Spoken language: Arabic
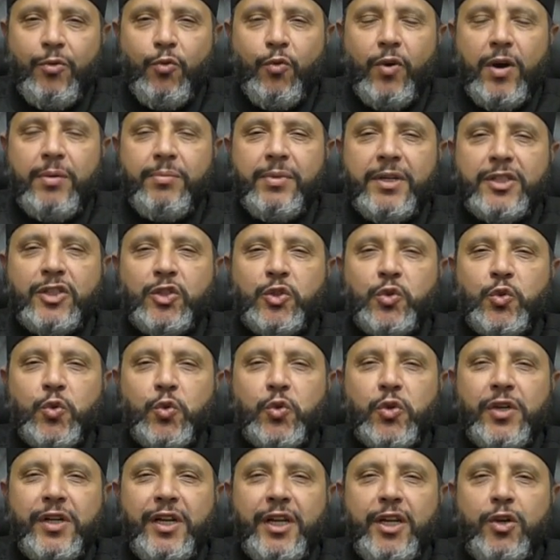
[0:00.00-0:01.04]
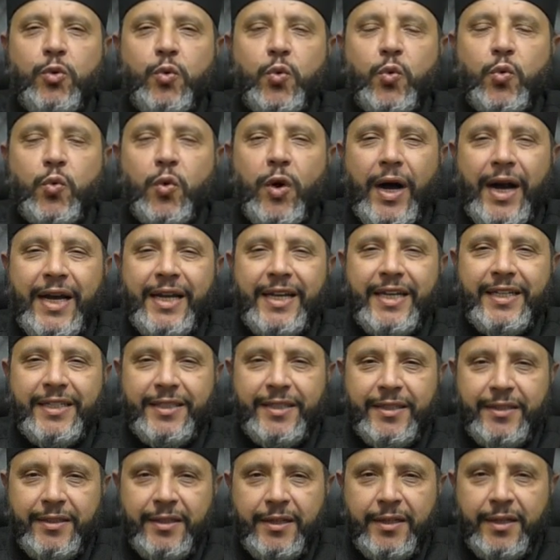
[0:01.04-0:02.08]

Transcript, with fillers: وما استكرهوا عليه